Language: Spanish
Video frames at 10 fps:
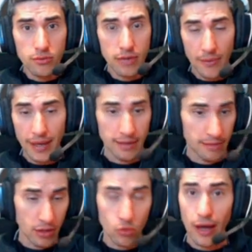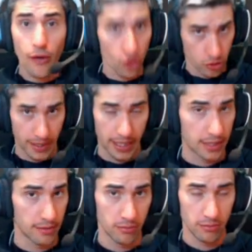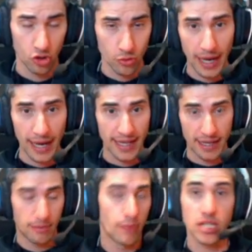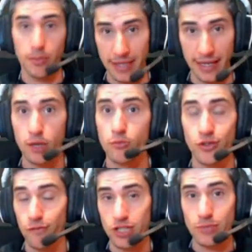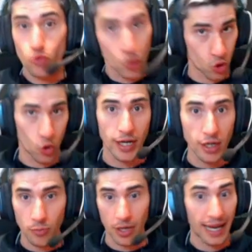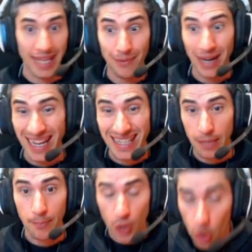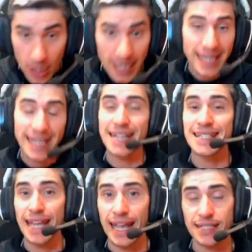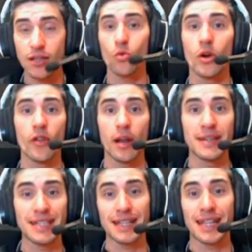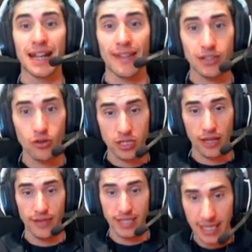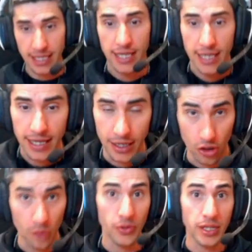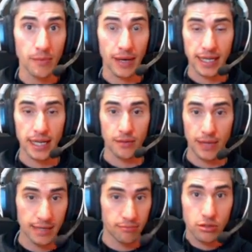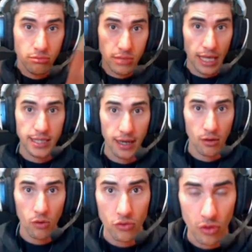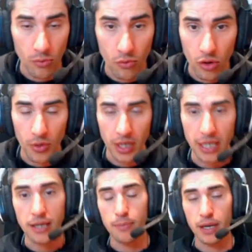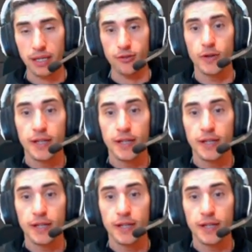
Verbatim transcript: A ver, he jugado dos veces no os voy a engañar, vamos a pillar como si fuésemos unos gorrinos, porque aquí habrá gente pro y gente que haya está jugando las betas cerradas y cosas de esas que no lo podéis imaginar, ¿vale? Visto está ya el juego en todo el mundo por ahí esparcido.